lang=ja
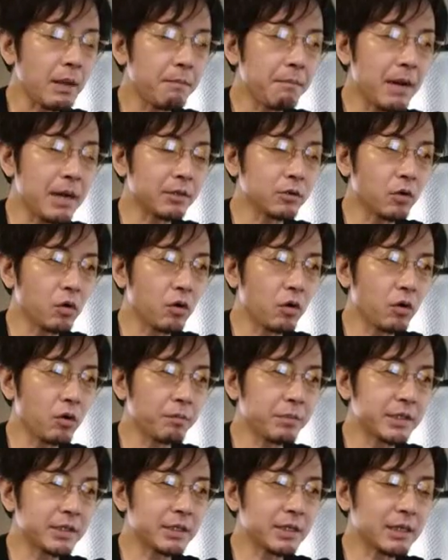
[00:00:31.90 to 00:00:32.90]
まあ、あの
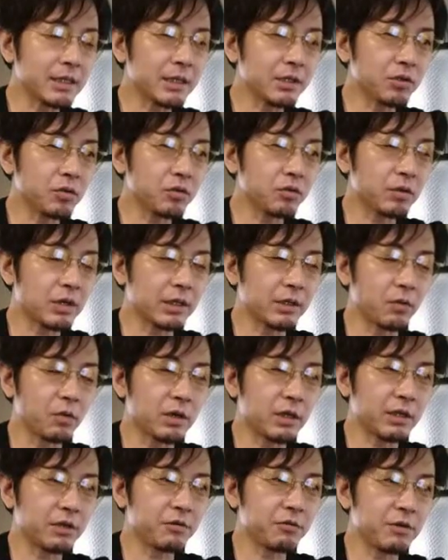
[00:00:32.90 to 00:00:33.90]
身近な人とかでお
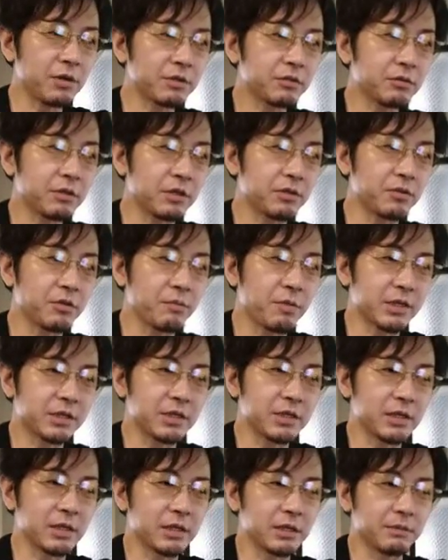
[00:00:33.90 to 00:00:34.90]
金に詳しくない人に間
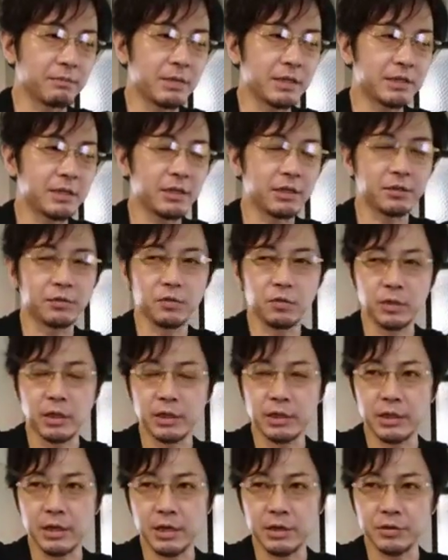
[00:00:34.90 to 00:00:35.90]
違いなく相談
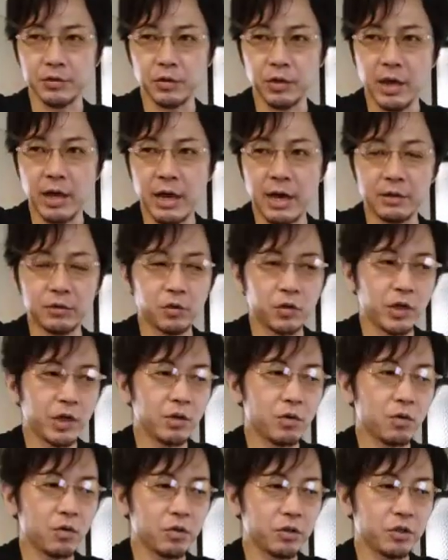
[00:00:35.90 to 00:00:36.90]
できないですよね、あと
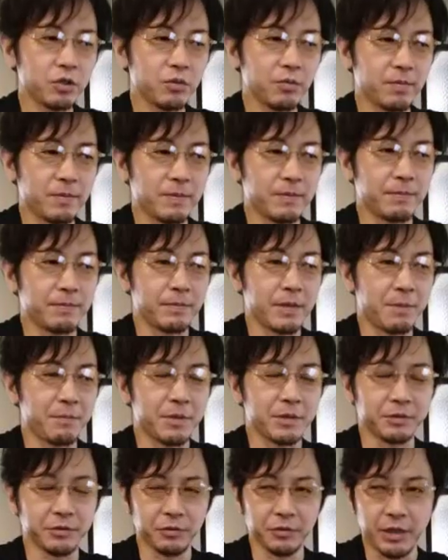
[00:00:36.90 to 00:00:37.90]
銀行の人もだ
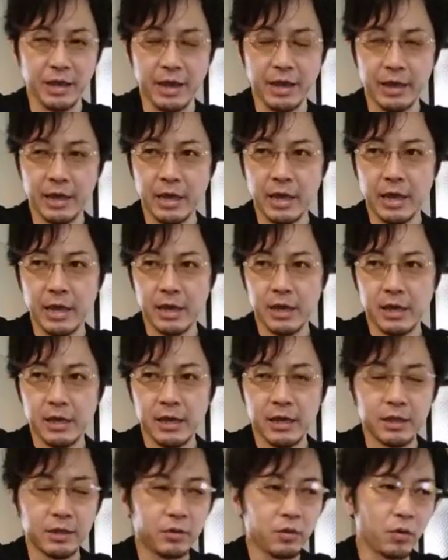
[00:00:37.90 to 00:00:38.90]
めですよね、
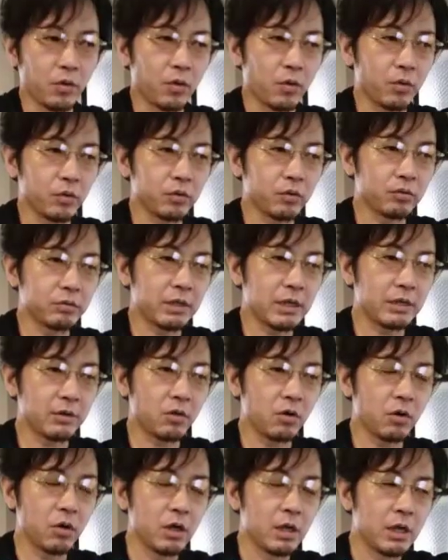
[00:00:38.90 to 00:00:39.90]
えーと、特定
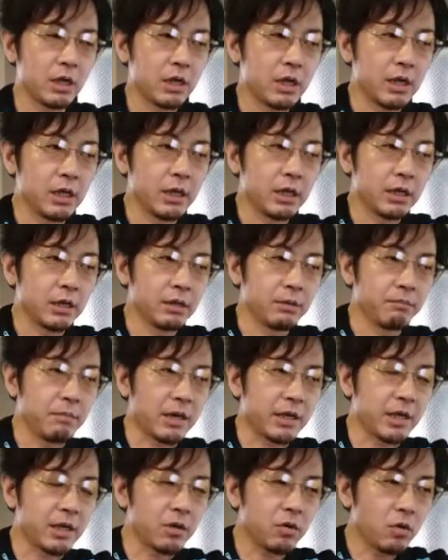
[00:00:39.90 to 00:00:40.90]
の、
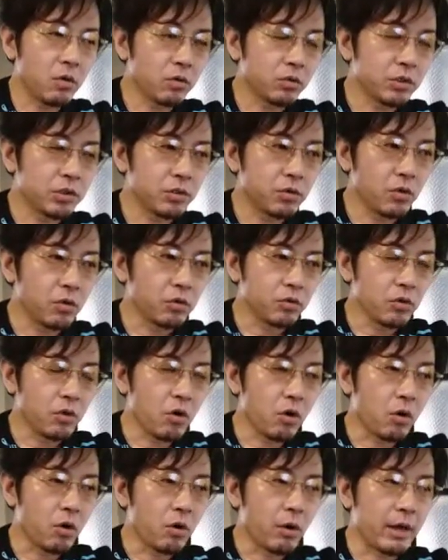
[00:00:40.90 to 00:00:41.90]
まあ、銀行都合
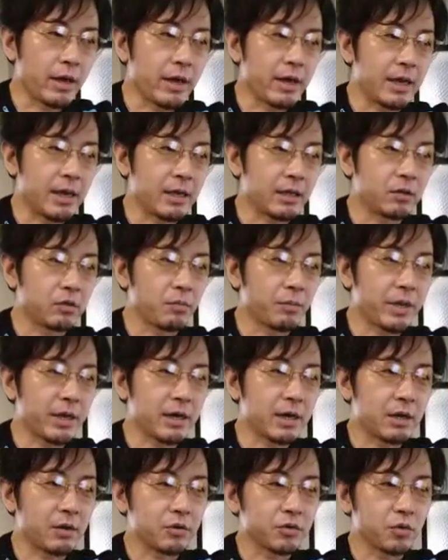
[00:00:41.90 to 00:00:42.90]
の、えーと、銘
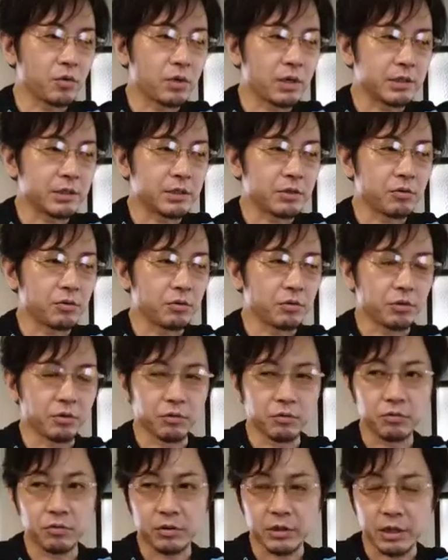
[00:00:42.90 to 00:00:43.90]
柄を紹介してくると
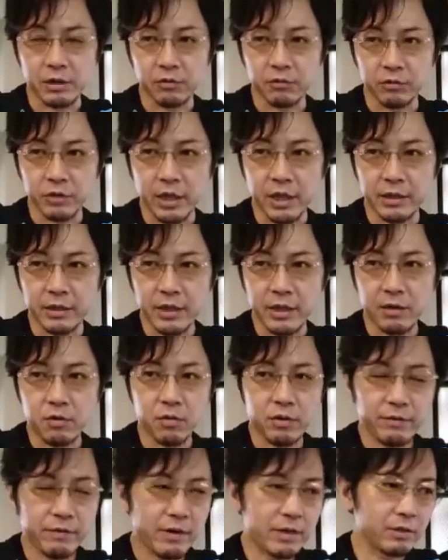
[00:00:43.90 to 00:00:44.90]
いうことになるので、で
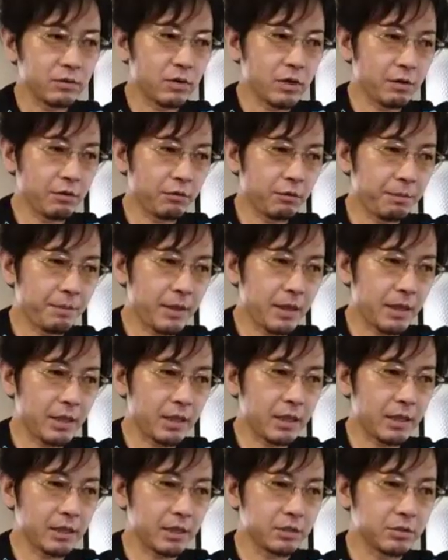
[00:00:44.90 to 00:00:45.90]
これはあの
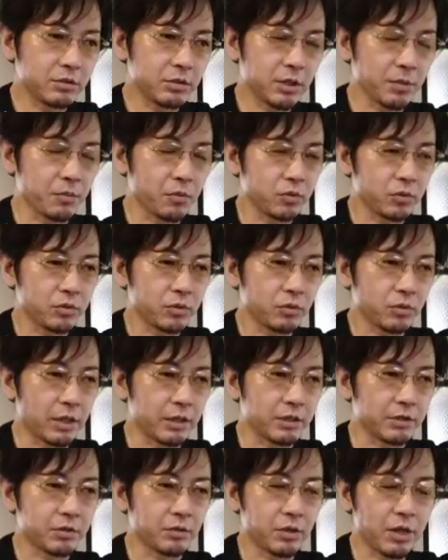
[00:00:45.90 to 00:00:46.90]
FP についてもそうな
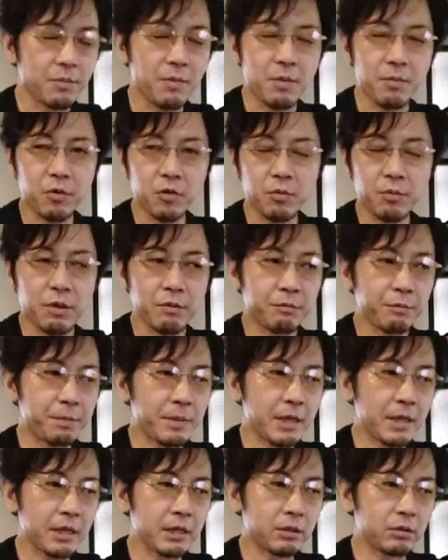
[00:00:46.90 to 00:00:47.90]
んですよね、まあ、僕も
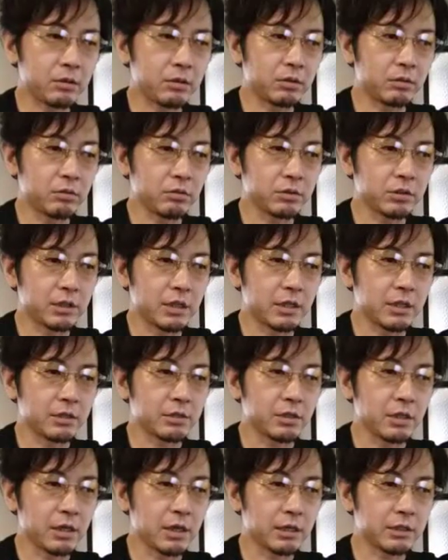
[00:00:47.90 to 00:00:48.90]
FP としてで
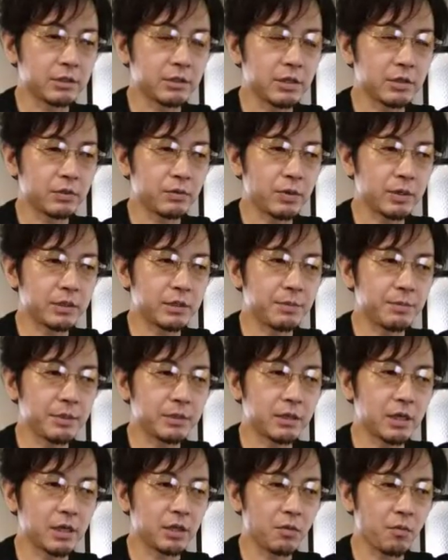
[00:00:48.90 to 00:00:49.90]
すね活動はしてま
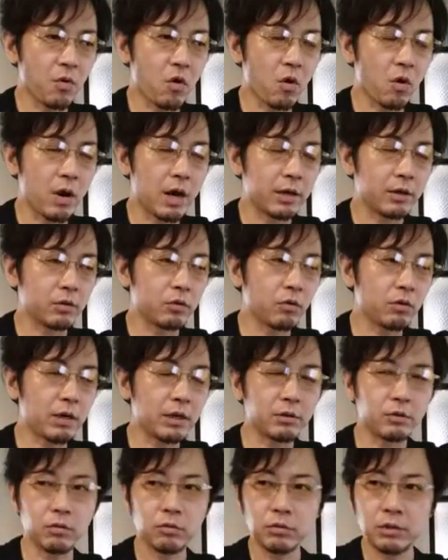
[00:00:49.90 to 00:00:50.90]
すけれども、あのどっ
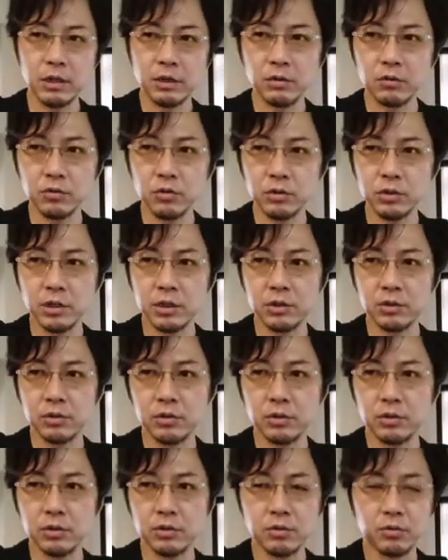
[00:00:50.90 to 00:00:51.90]
かの特定の組織に
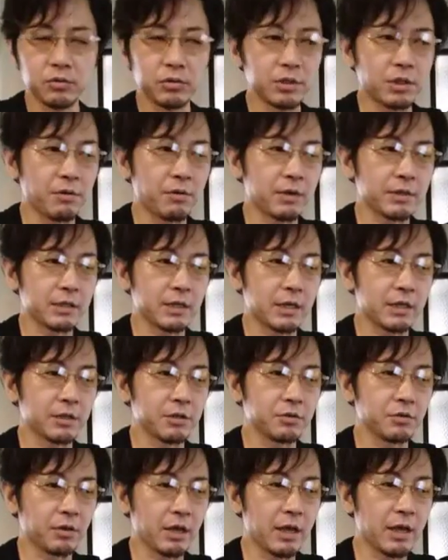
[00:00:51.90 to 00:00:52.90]
属してるわけじゃないん
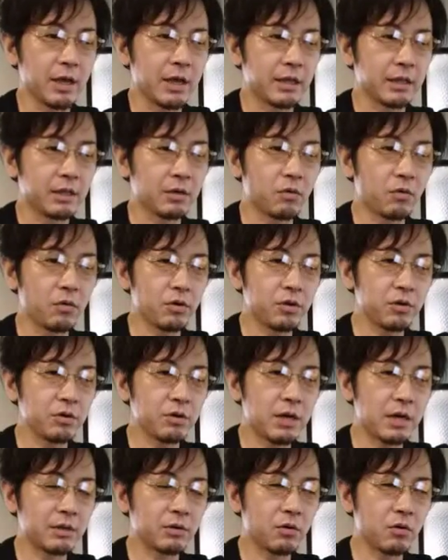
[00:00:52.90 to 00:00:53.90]
ですよね、でこうい
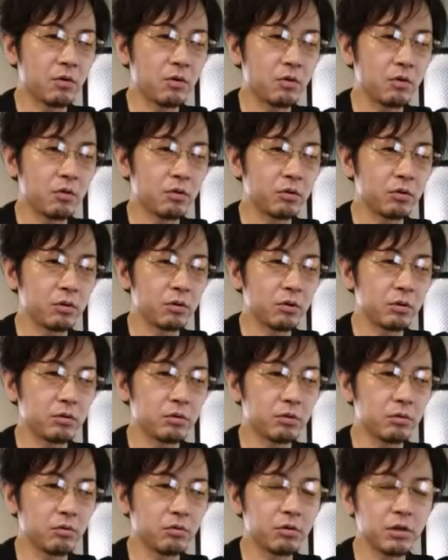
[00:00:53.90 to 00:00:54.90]
うあの
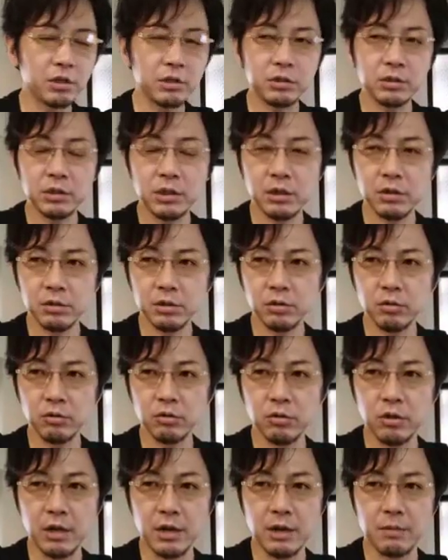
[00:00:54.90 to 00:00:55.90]
独立してる人
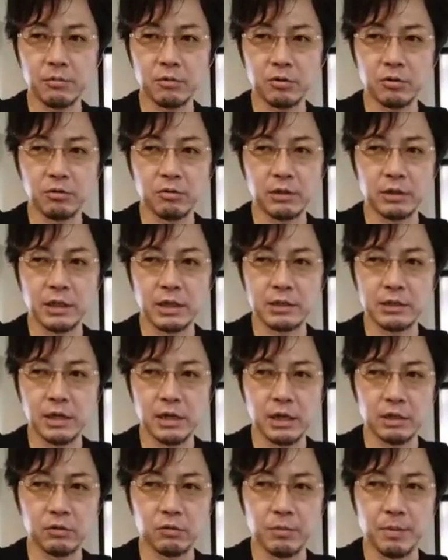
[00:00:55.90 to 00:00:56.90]
というのを選ぶっていうのが大事
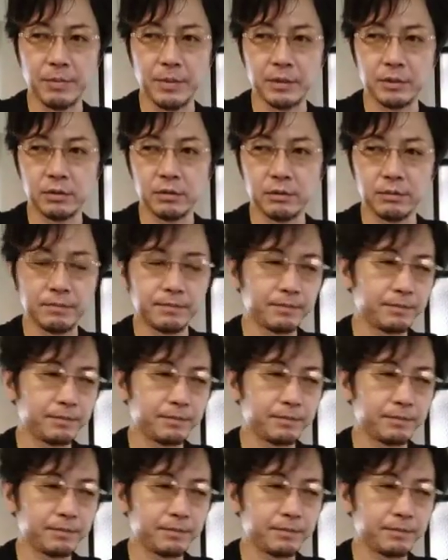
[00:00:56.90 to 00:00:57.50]
かなと思います。